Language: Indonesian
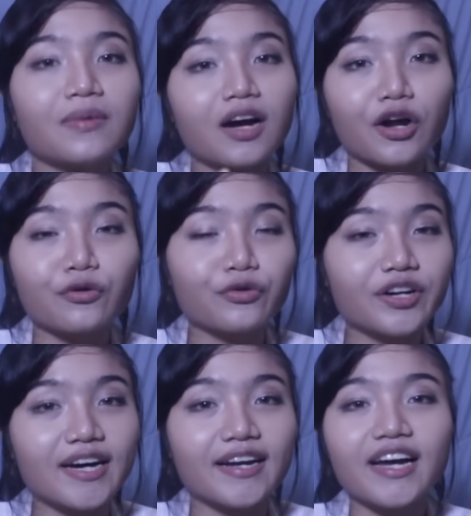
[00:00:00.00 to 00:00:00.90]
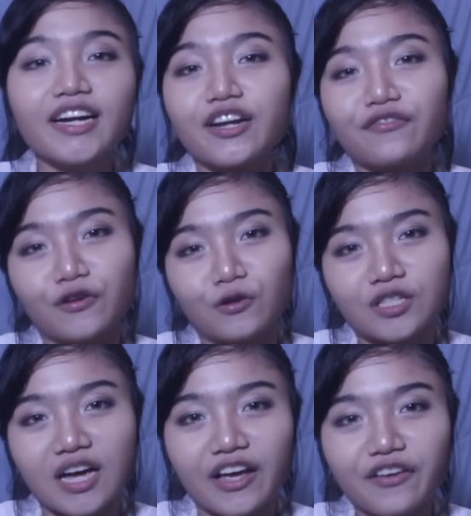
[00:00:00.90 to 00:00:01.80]
mengandung darah dan
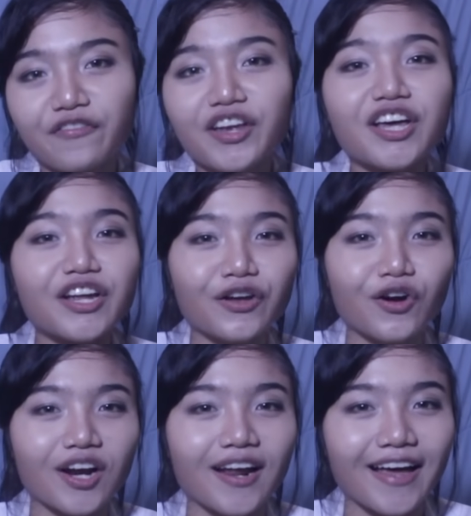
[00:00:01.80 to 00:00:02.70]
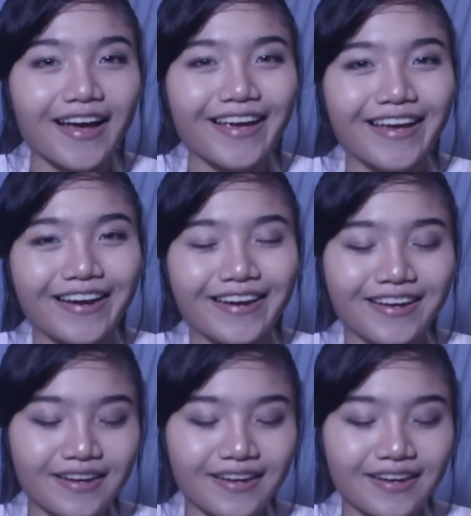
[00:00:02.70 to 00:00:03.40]
virus HIV dari orang lain.